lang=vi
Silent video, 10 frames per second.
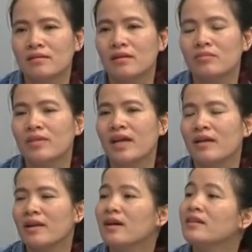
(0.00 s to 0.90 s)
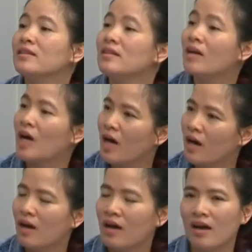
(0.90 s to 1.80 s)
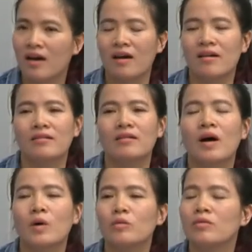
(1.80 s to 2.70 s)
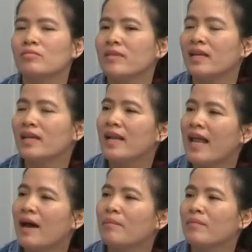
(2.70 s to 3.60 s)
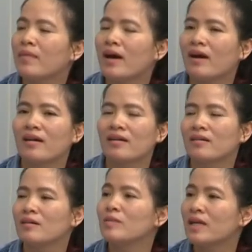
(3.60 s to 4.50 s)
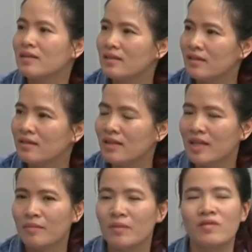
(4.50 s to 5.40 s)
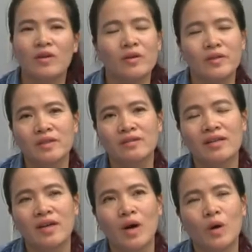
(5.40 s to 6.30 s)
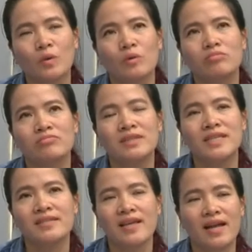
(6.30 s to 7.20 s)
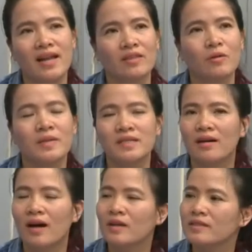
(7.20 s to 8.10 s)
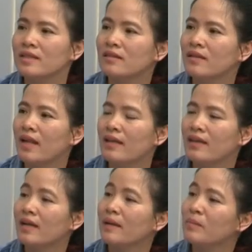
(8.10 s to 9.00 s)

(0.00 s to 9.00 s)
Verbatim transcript: không thể nợ lương họ à, họ cũng không thể đi làm mà không nhận lương vì vì có những người họ cũng chia sẻ là thôi bây giờ họ xin là nhận